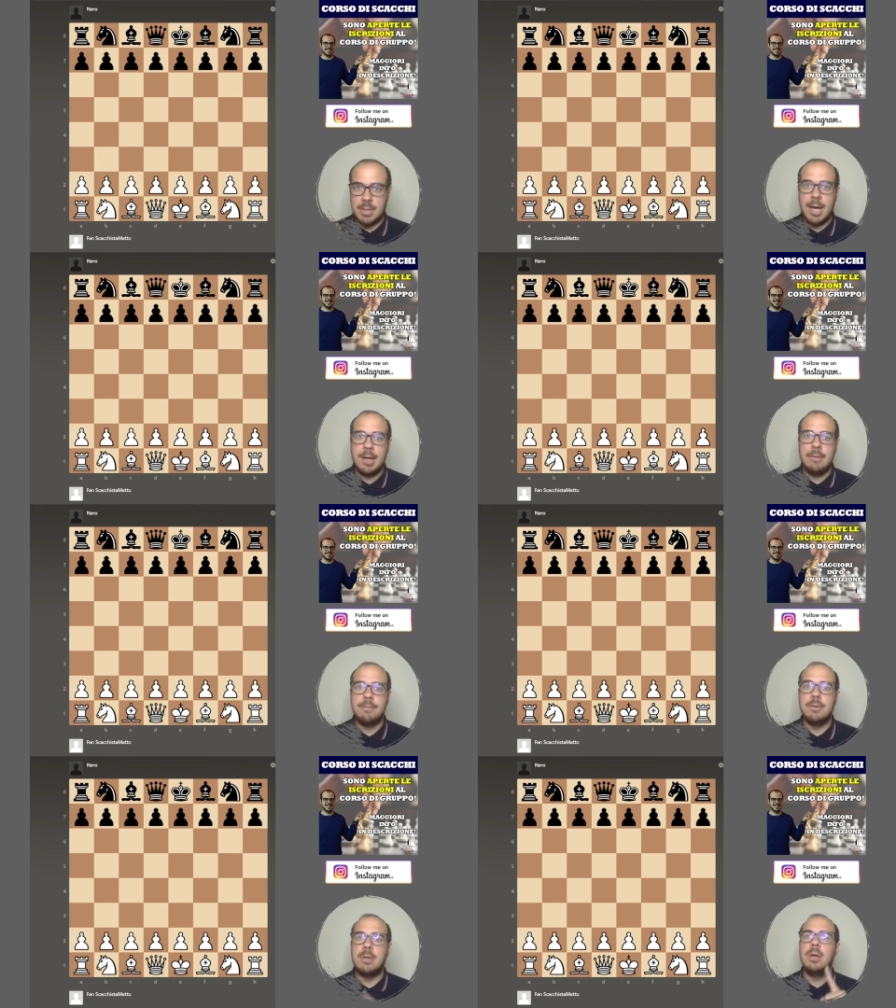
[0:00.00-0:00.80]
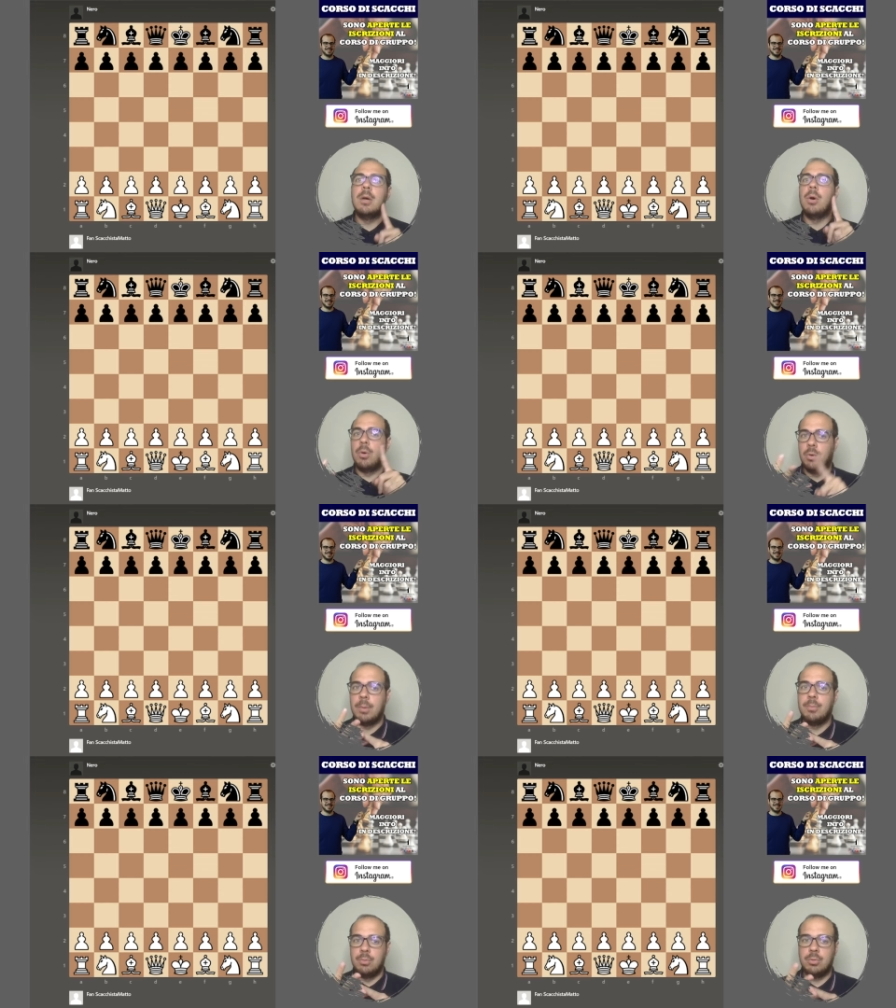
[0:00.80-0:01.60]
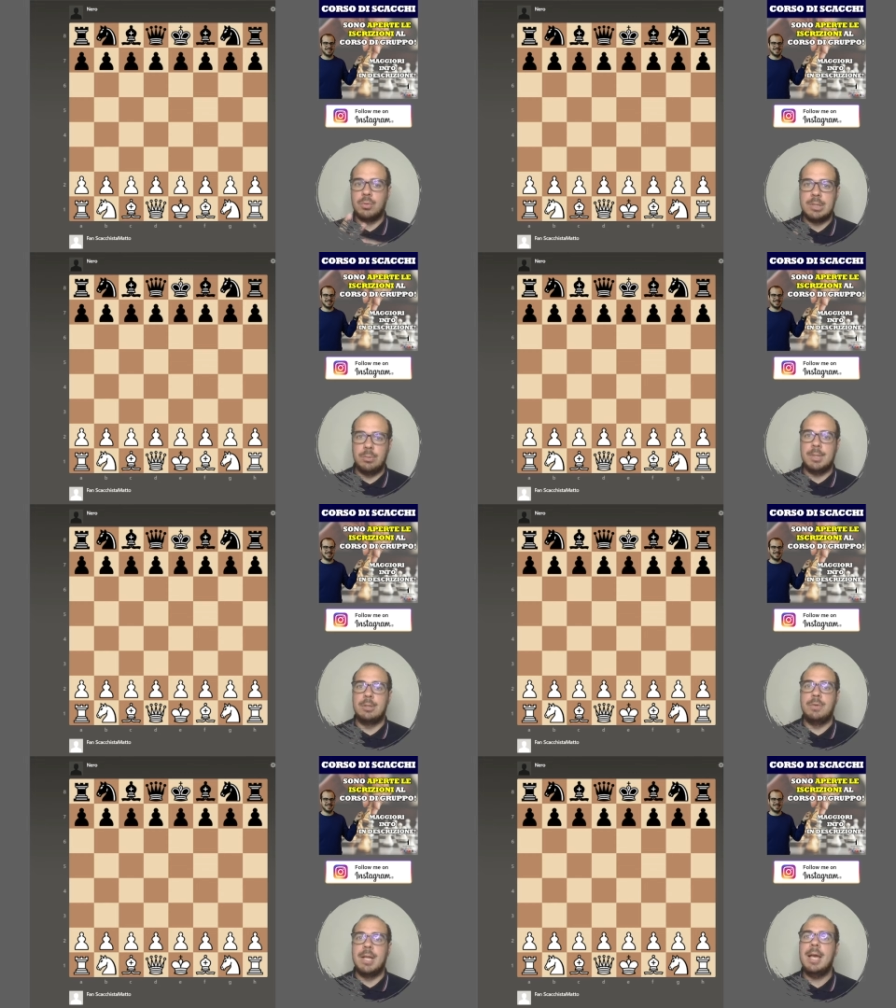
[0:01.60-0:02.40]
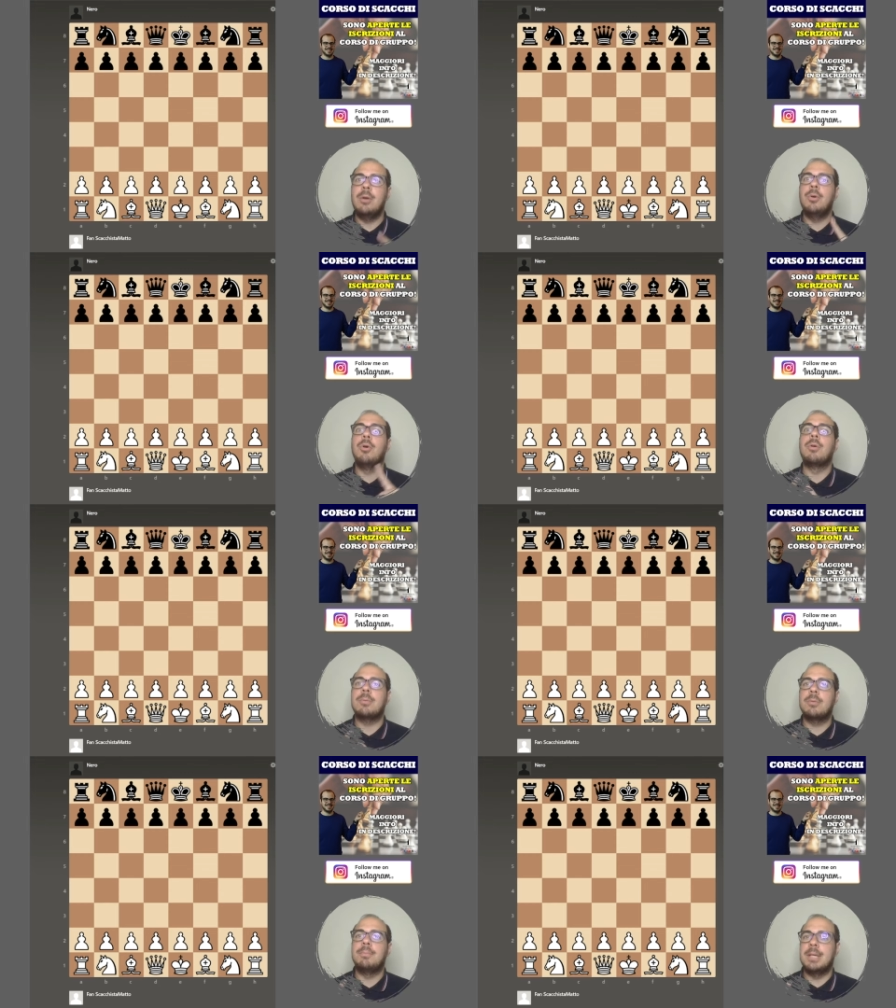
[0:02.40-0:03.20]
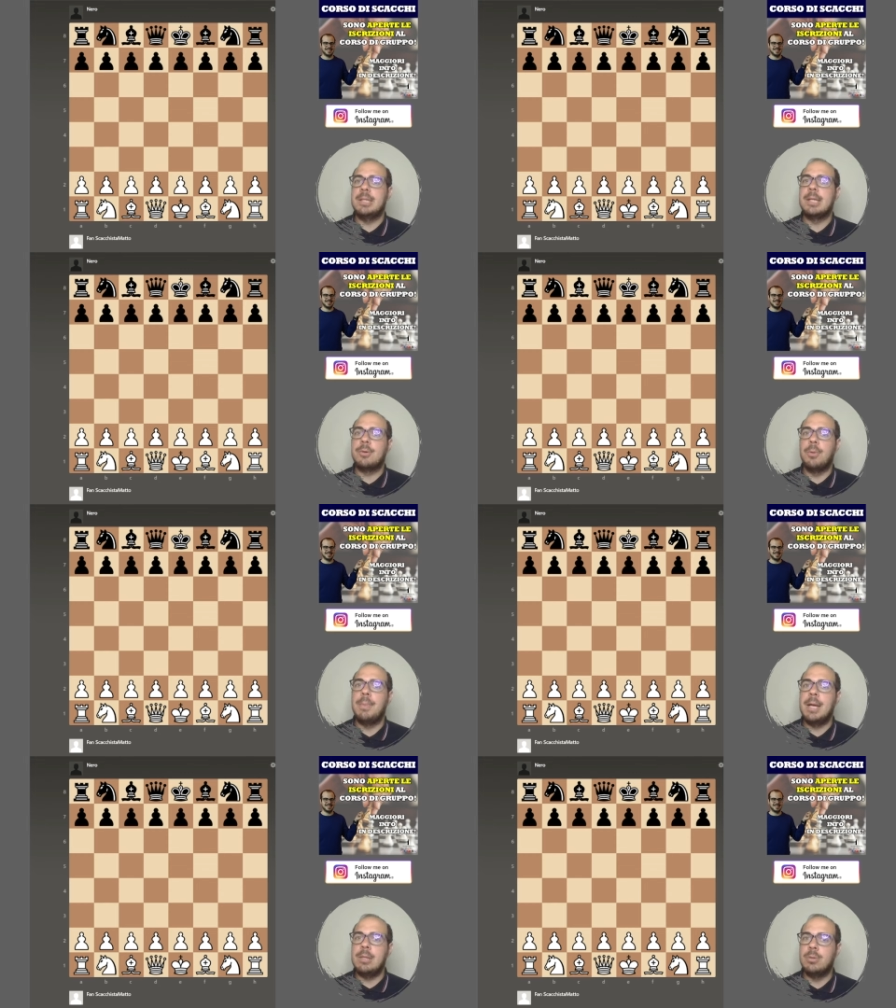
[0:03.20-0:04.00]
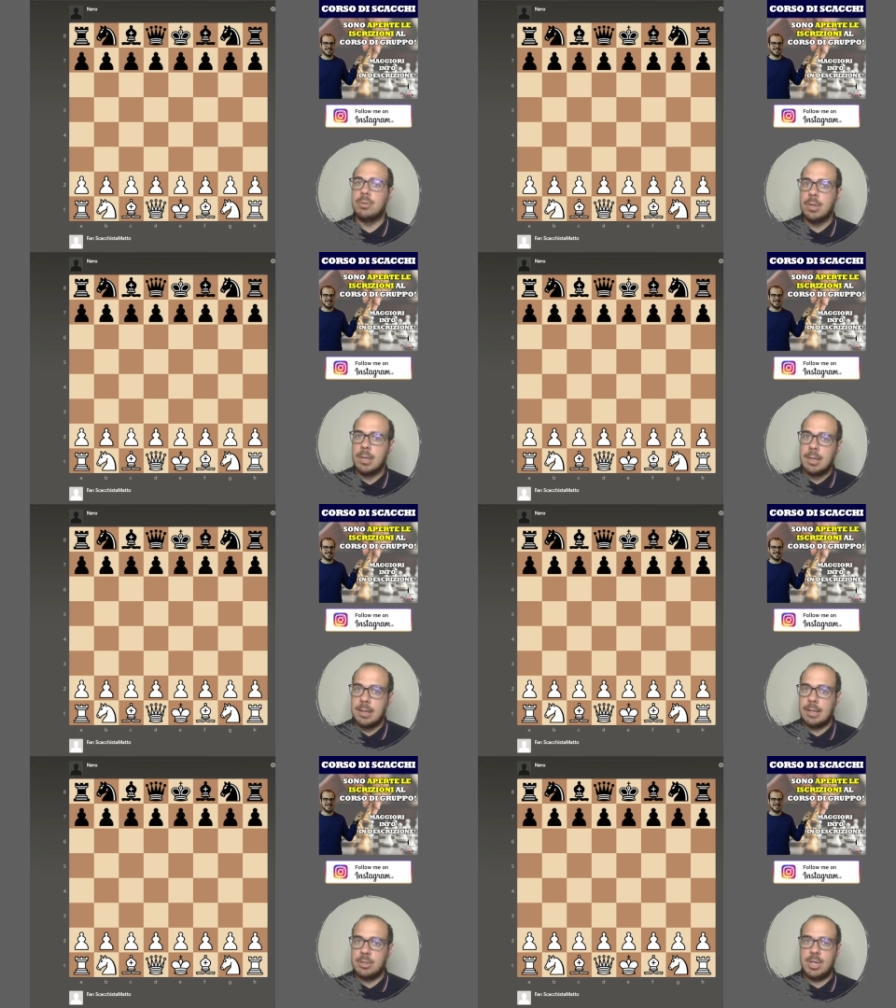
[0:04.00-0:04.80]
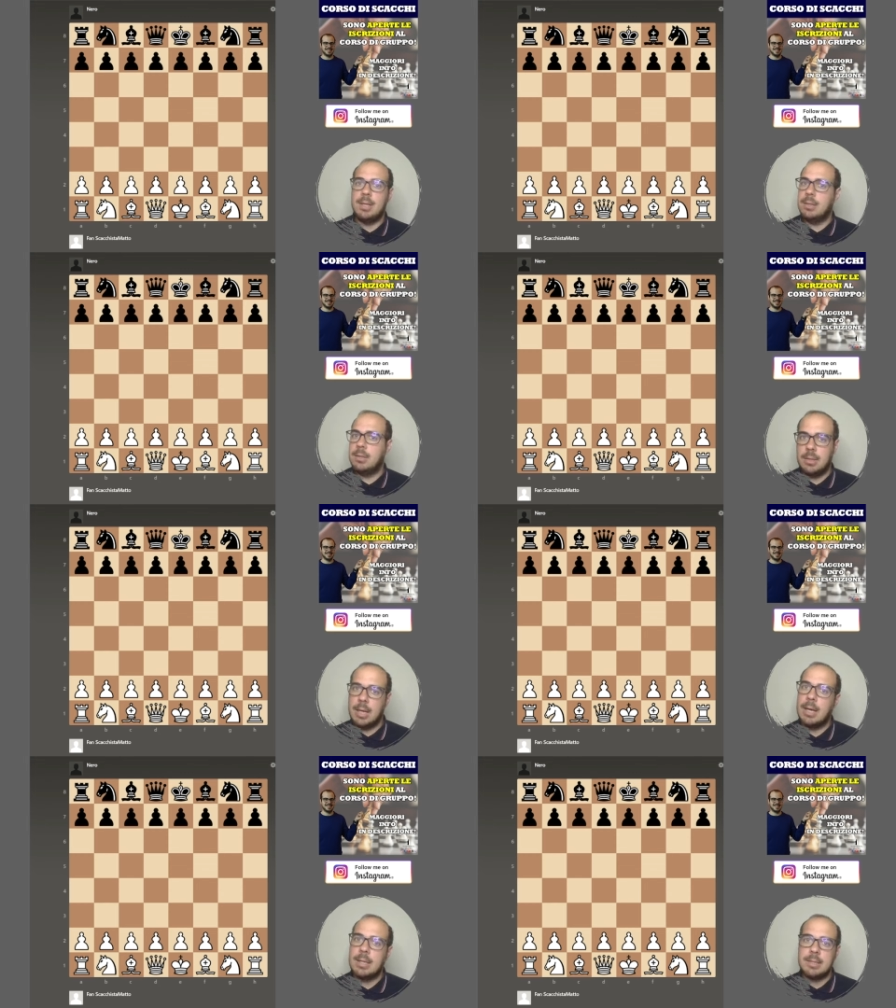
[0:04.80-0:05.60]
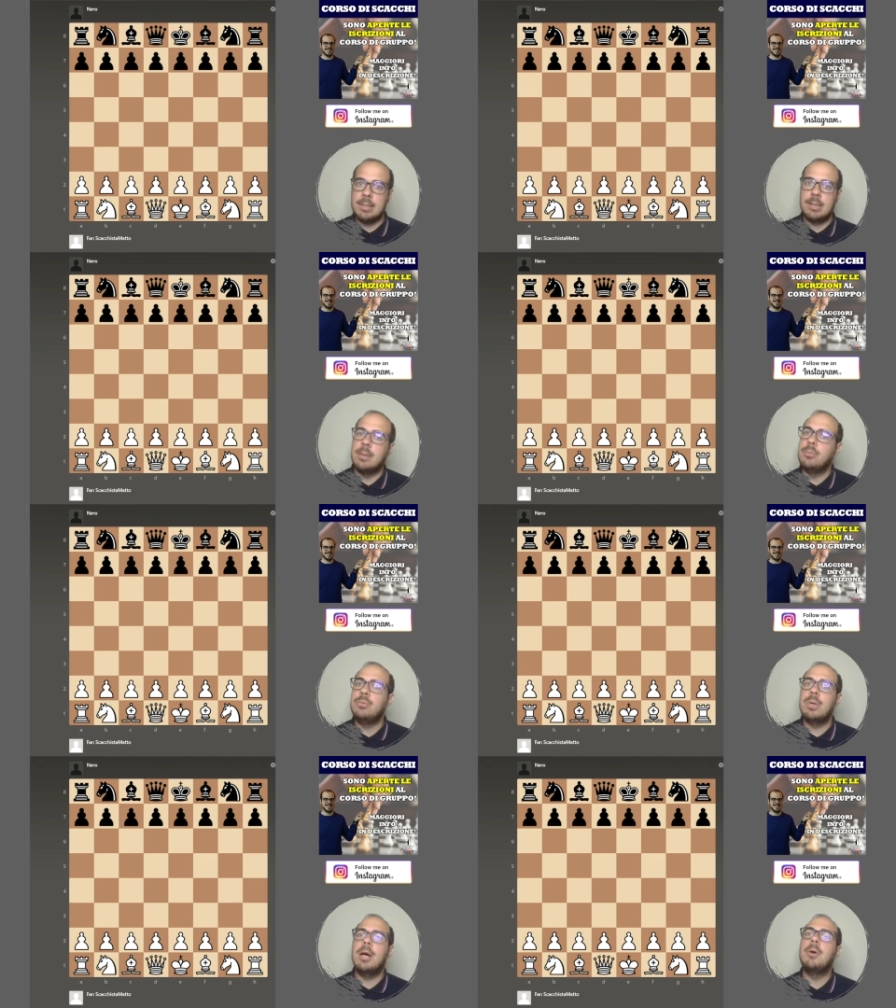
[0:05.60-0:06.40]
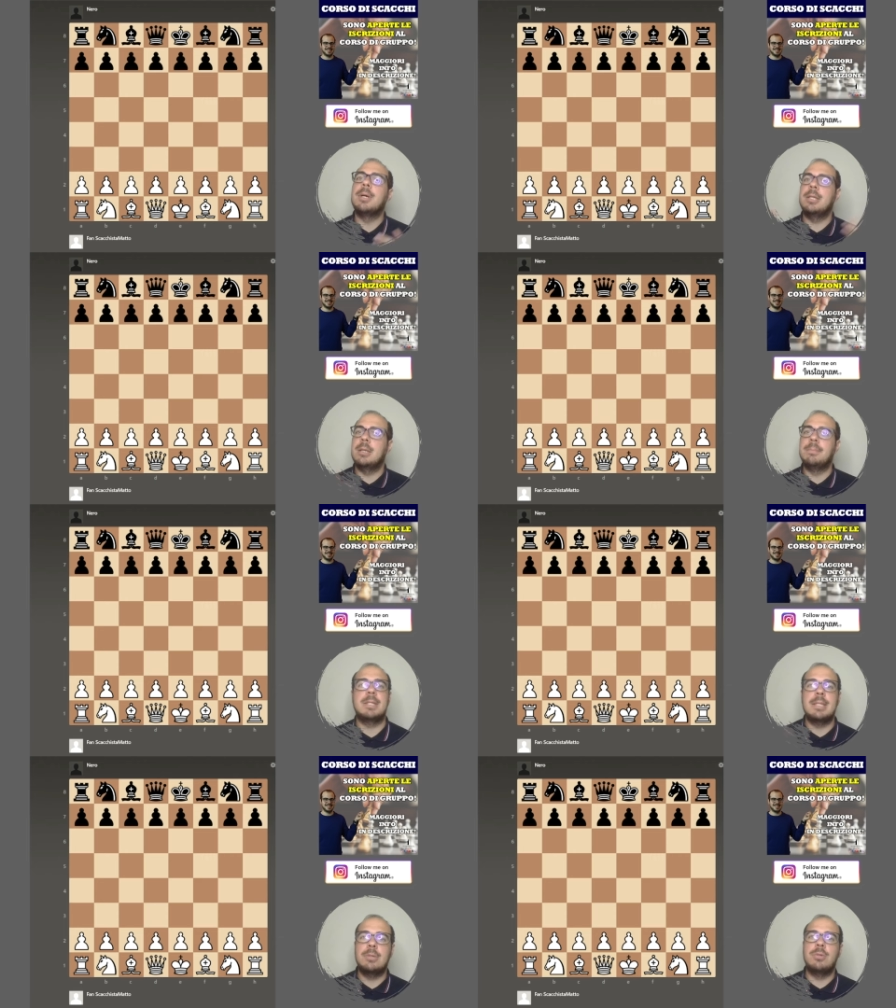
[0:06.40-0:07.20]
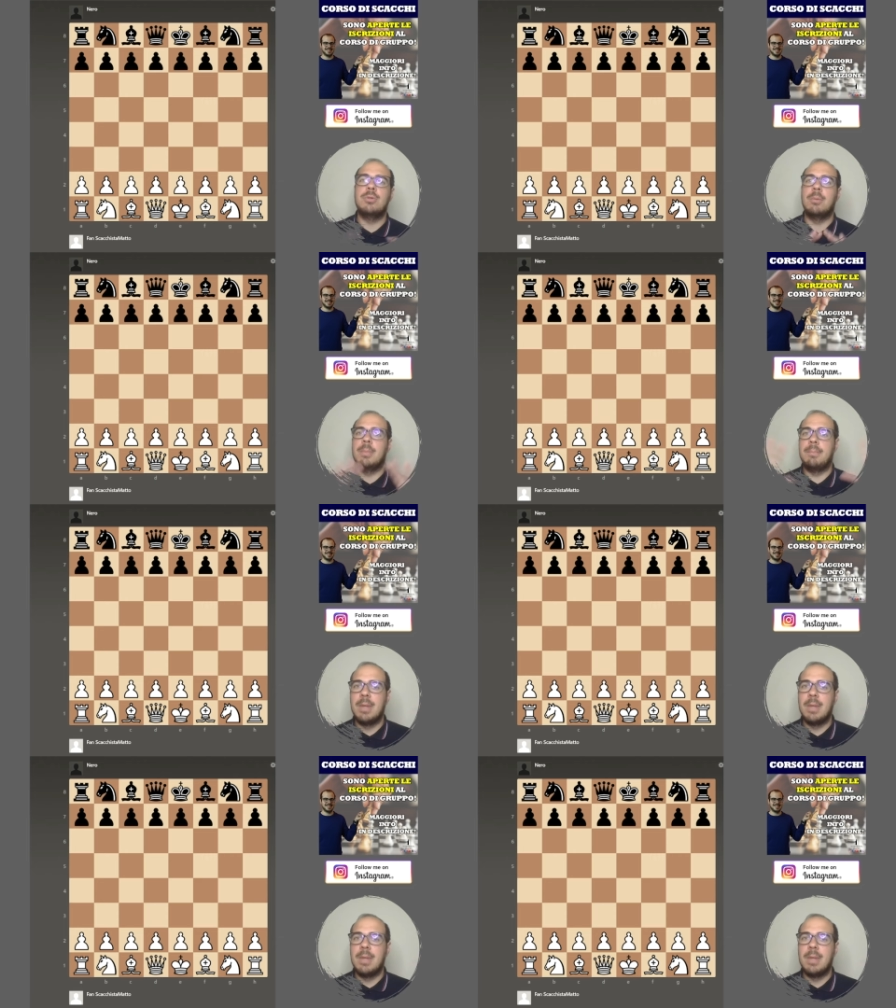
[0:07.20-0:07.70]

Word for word: live o appunto questa rubrica indovina Lelo o partite che commento recenti, Carcere, Nakamura o partite del passato, insomma